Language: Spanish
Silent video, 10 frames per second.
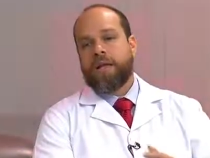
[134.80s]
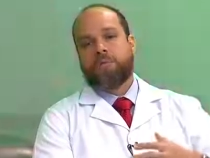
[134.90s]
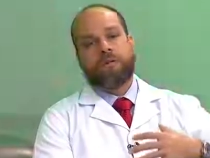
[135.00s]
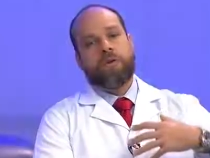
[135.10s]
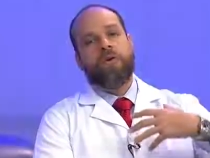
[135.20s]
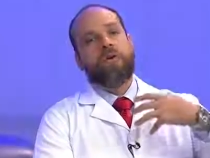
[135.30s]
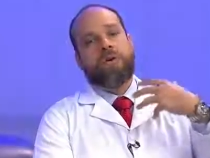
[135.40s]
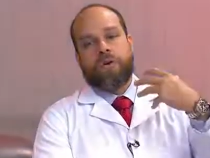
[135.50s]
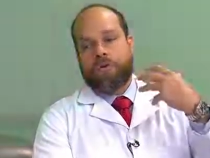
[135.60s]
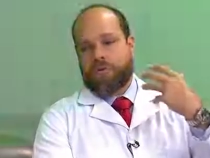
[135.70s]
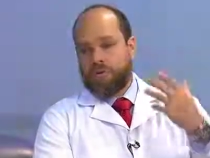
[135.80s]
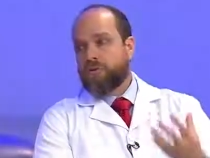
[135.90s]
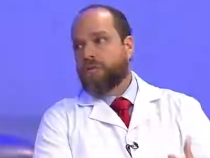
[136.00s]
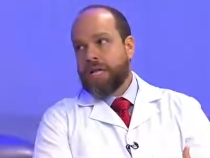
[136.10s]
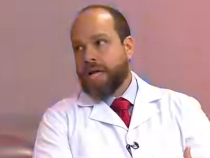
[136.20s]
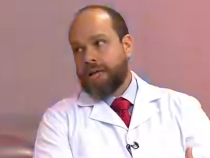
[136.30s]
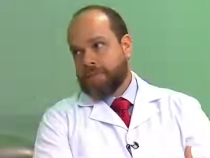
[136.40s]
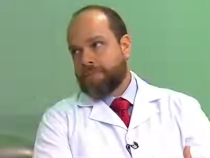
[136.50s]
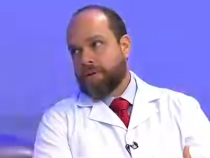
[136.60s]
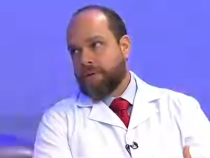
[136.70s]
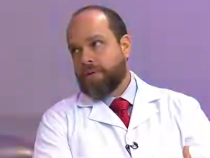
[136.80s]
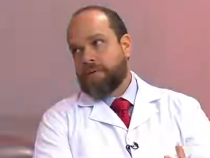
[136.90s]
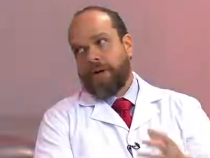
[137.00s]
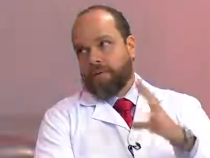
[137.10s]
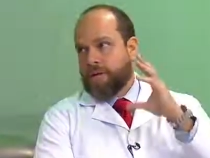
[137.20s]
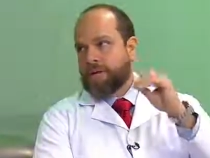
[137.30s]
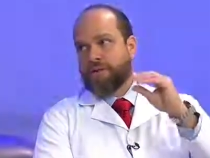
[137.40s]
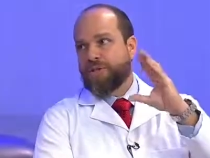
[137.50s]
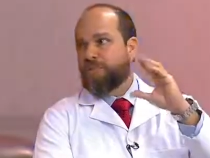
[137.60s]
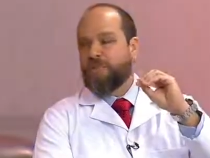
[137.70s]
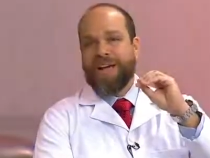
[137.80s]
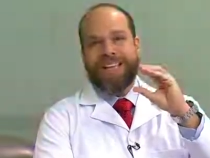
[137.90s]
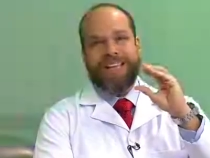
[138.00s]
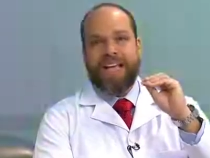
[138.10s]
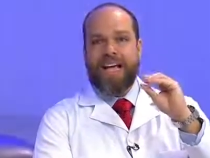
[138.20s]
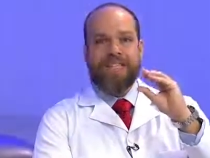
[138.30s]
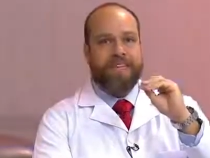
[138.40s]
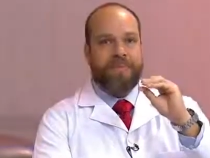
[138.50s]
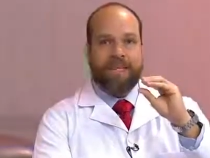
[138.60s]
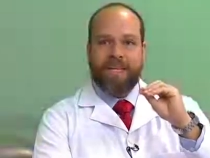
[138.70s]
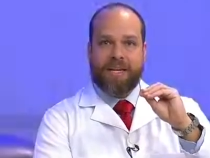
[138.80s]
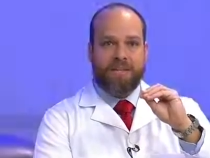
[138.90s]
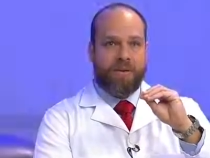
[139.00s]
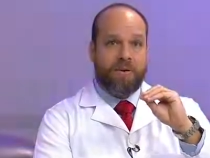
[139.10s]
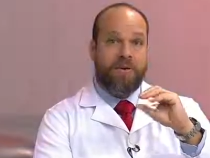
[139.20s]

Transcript: pues son funcionales en primer lugar, porque no se puede ya hacer la masticación